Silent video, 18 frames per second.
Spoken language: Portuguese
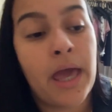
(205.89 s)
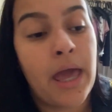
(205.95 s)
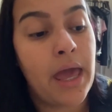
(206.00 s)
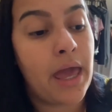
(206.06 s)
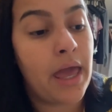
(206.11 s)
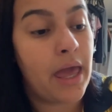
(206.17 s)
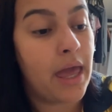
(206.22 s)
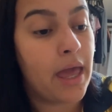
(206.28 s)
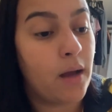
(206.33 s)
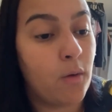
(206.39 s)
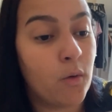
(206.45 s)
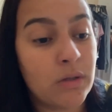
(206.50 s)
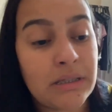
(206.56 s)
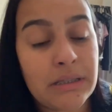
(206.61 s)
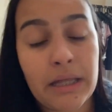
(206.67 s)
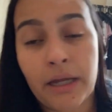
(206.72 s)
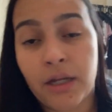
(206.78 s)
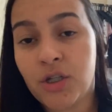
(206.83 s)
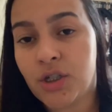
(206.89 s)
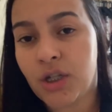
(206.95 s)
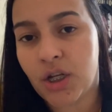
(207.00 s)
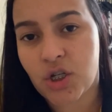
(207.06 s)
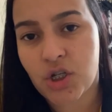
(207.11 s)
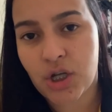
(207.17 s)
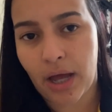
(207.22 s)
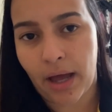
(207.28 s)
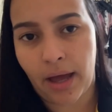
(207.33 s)
é, gostei de
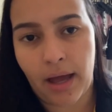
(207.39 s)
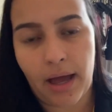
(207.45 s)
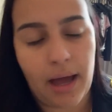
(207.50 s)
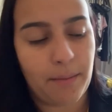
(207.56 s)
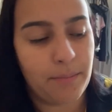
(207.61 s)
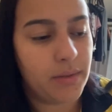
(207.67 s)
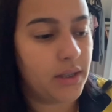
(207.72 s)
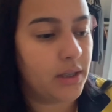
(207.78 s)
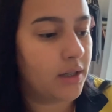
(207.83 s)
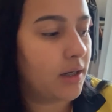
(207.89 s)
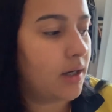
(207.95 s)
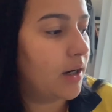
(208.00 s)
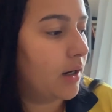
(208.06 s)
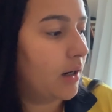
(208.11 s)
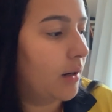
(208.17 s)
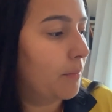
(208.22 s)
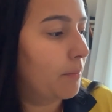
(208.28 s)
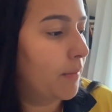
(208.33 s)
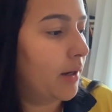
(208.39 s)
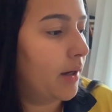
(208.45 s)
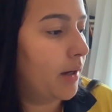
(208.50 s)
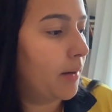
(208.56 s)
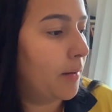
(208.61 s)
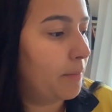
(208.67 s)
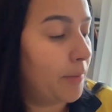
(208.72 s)
deixar a minha cama,